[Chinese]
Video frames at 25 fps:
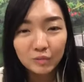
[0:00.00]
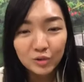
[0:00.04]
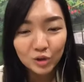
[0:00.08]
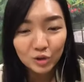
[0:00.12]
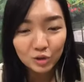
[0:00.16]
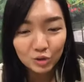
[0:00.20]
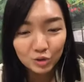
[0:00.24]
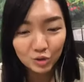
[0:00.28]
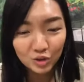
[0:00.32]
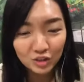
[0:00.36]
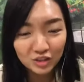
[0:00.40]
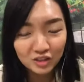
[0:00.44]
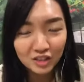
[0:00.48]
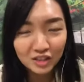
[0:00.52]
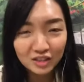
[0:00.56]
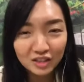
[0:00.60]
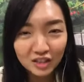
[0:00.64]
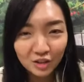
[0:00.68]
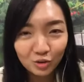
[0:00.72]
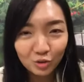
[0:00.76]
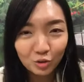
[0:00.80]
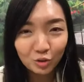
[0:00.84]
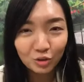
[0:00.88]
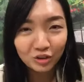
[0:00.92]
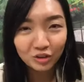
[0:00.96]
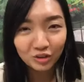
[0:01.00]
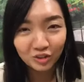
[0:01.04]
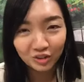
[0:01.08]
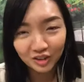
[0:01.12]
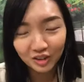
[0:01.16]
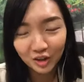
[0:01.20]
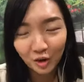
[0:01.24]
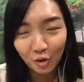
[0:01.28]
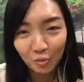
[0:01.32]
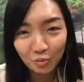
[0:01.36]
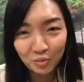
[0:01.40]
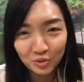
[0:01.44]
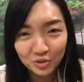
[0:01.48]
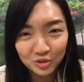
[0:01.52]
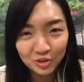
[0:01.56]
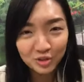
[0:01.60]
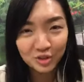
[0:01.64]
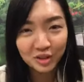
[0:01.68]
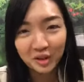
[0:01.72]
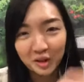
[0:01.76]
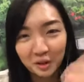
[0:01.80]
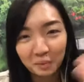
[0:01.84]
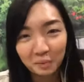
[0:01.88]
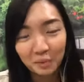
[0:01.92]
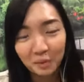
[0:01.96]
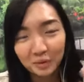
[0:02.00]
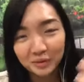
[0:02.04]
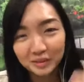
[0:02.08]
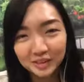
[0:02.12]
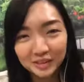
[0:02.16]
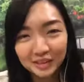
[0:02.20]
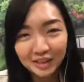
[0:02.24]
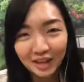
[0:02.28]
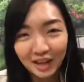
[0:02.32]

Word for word: 所以现在如果你有一个 OPG，你给博士看，